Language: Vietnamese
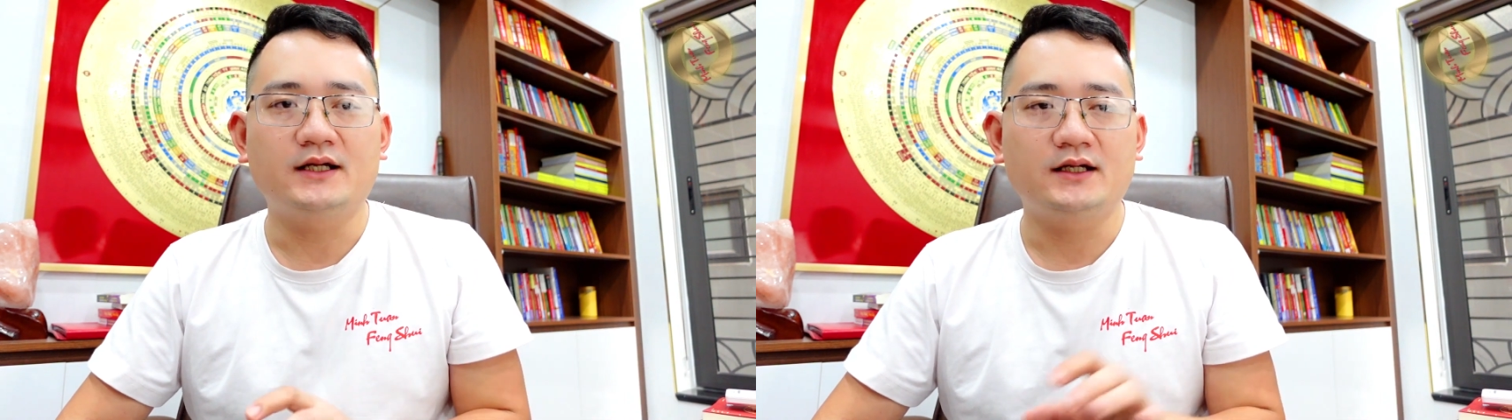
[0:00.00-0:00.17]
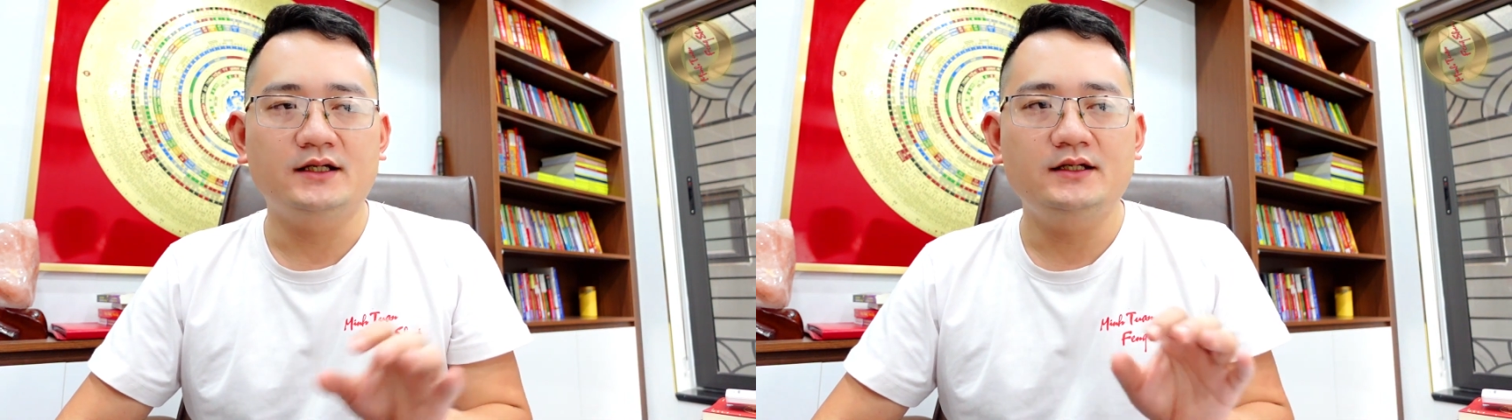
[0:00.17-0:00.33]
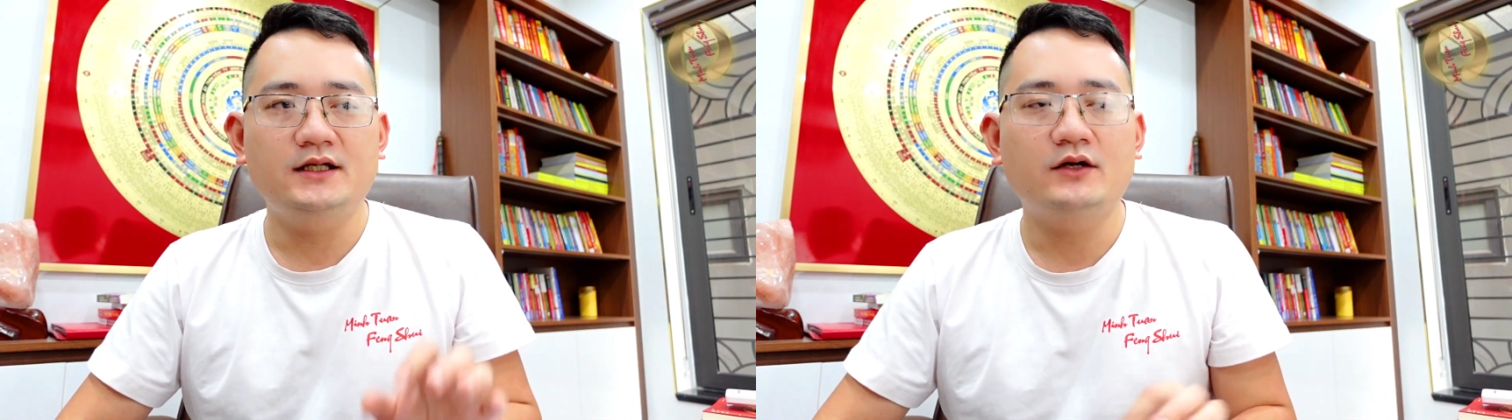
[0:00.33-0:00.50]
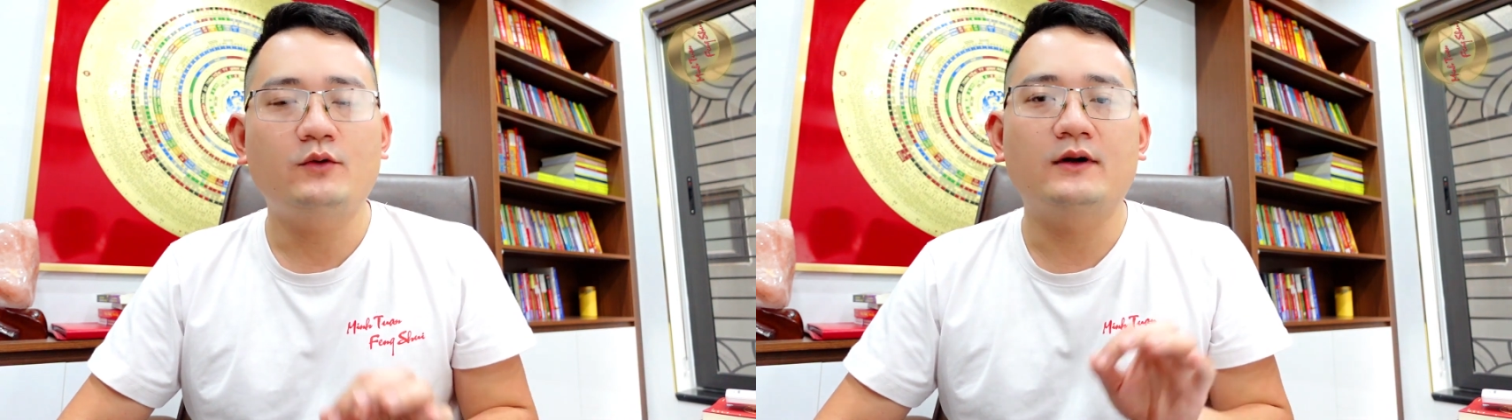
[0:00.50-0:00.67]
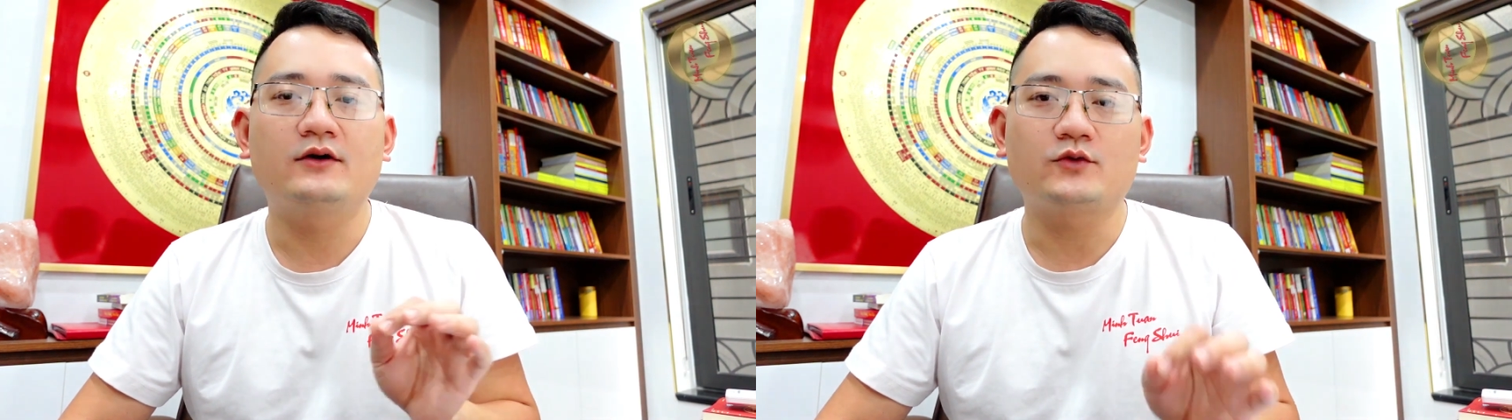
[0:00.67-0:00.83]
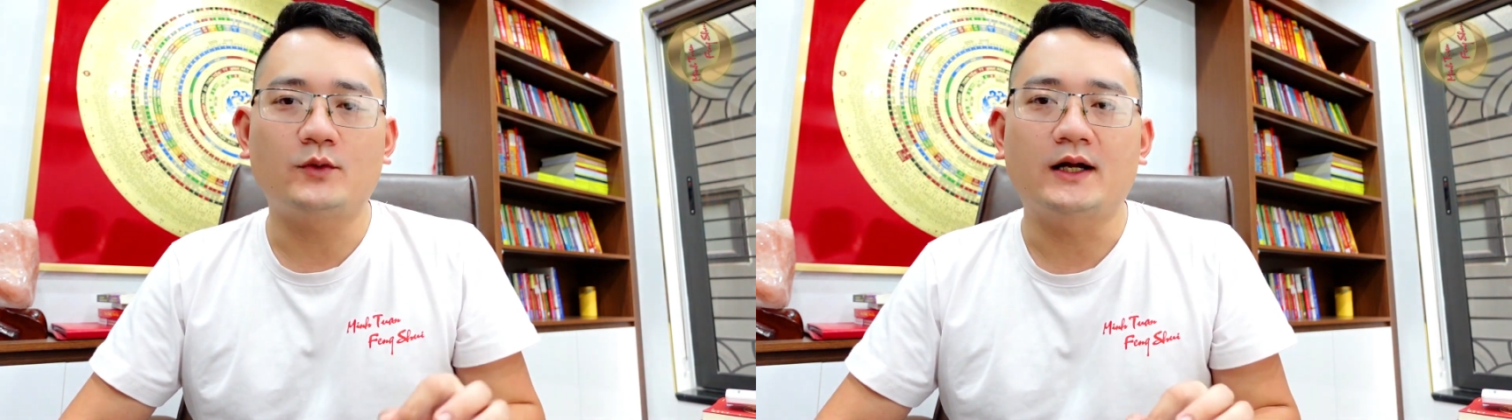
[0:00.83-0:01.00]
các cái đĩa
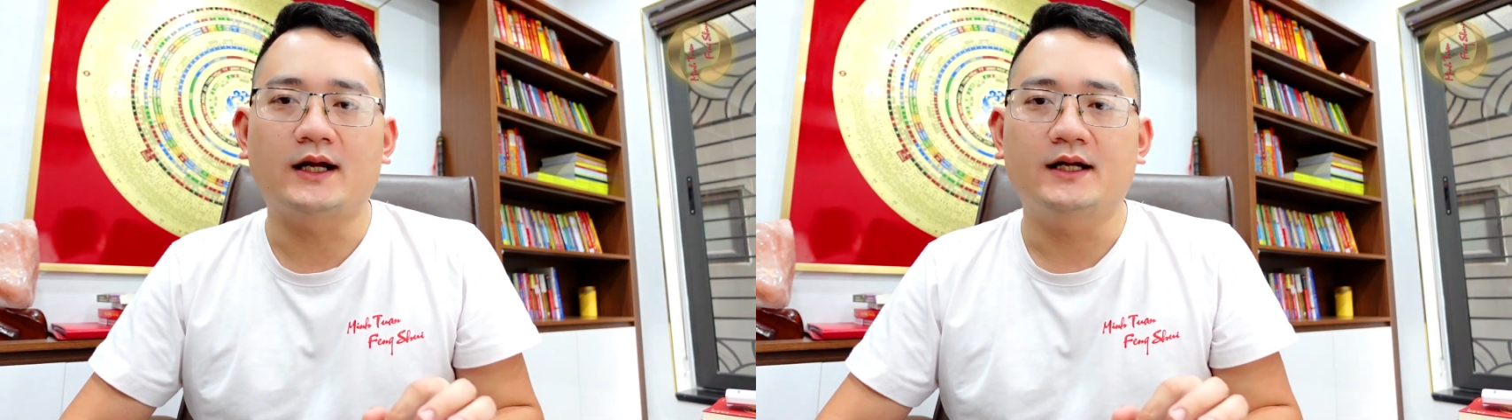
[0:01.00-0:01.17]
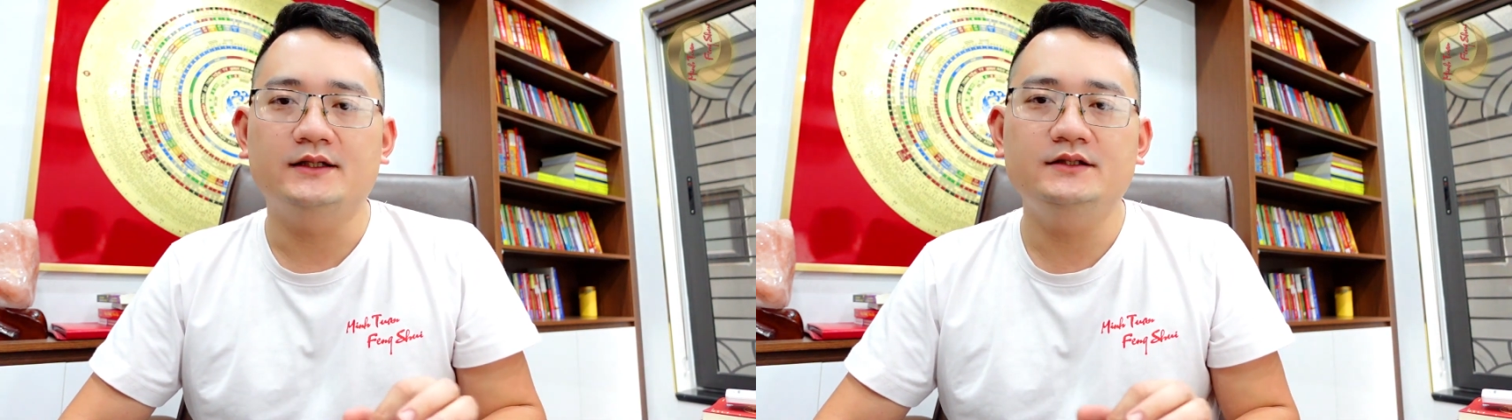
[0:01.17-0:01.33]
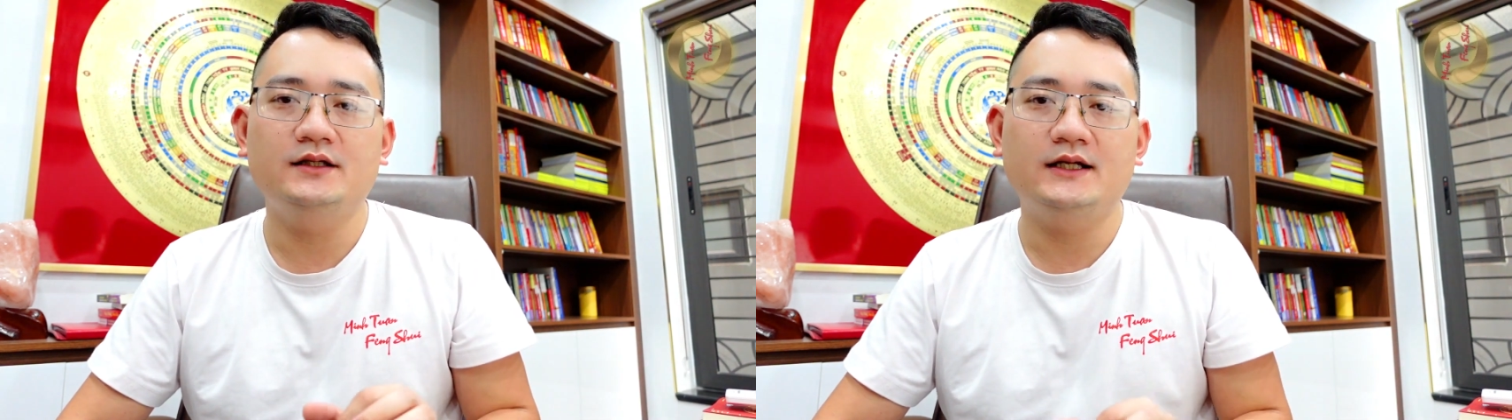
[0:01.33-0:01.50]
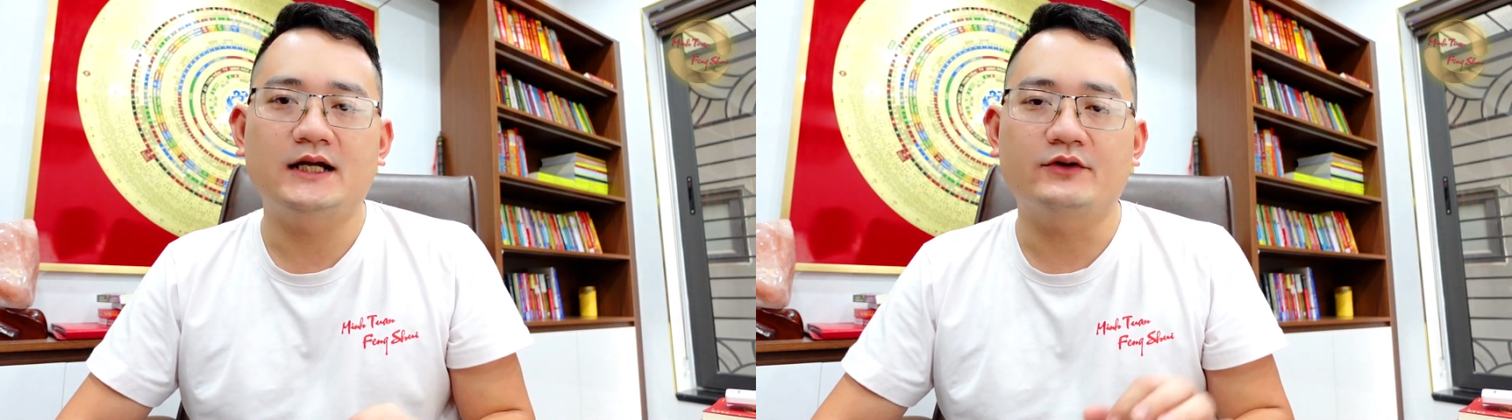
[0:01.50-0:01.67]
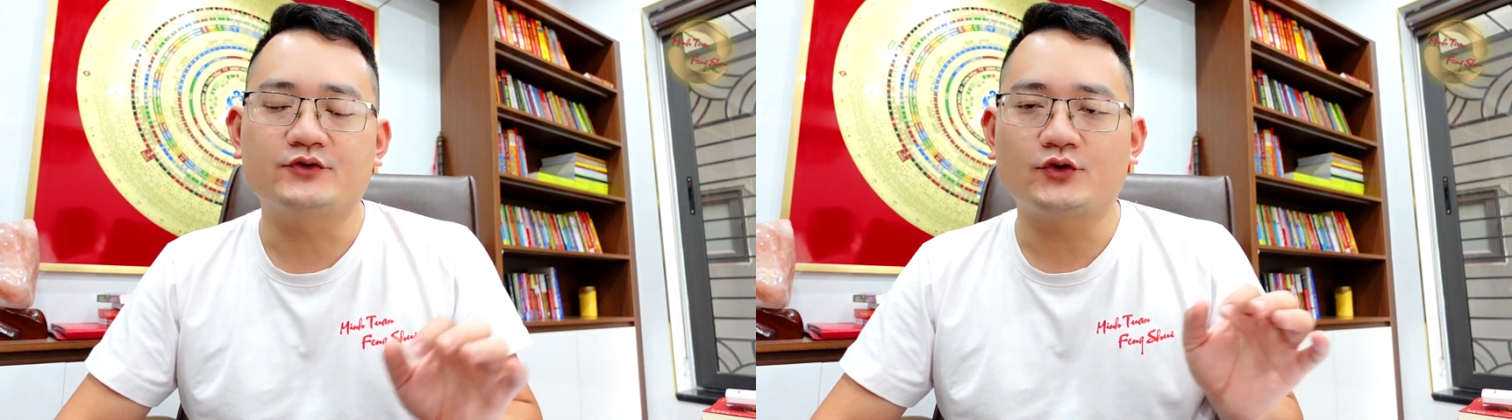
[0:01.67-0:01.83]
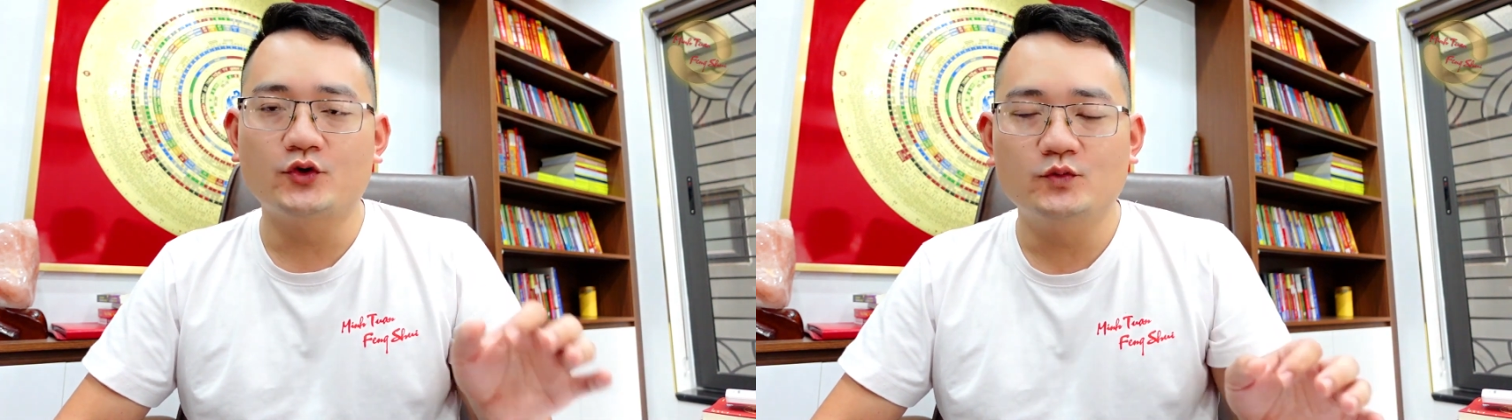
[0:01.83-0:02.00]
hoa quả như thế
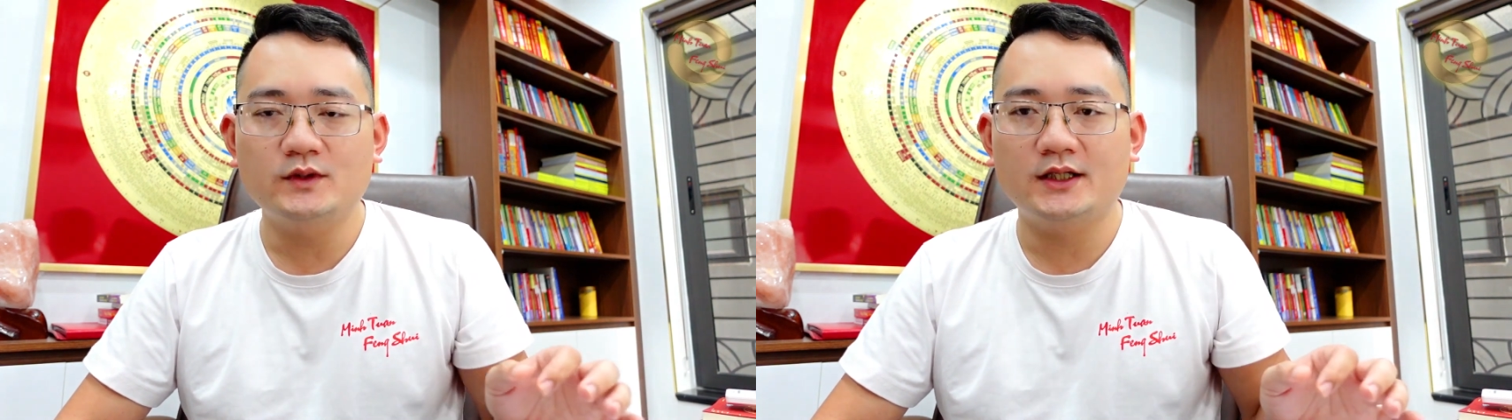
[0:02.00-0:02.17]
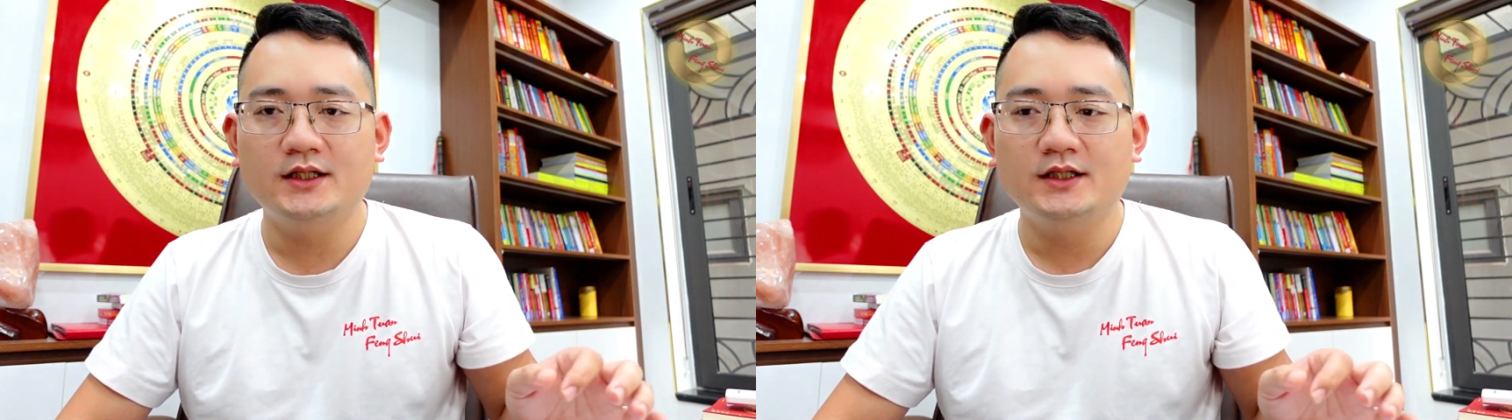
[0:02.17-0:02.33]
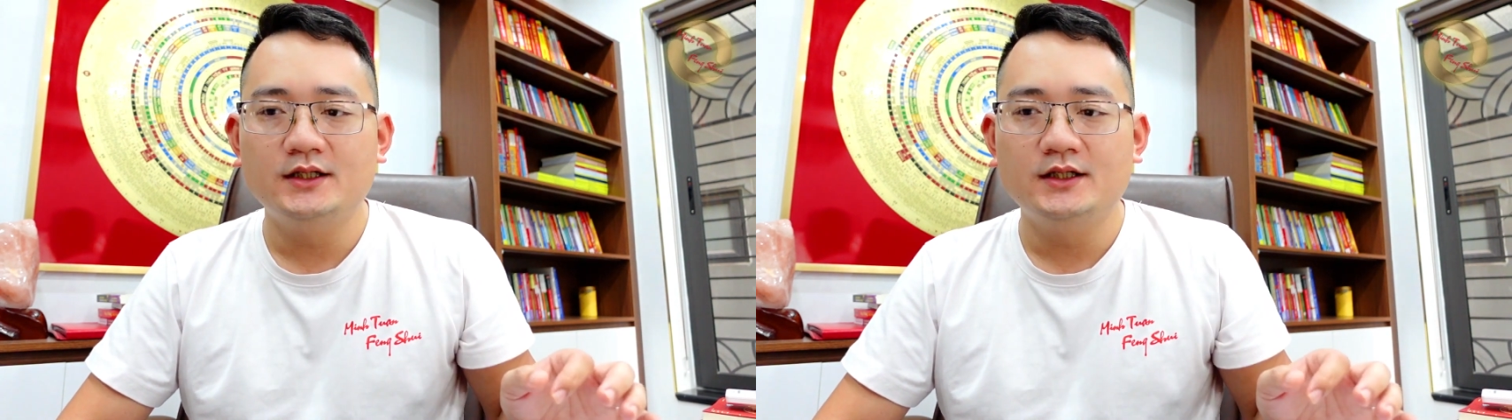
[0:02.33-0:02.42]
nào cho đúng này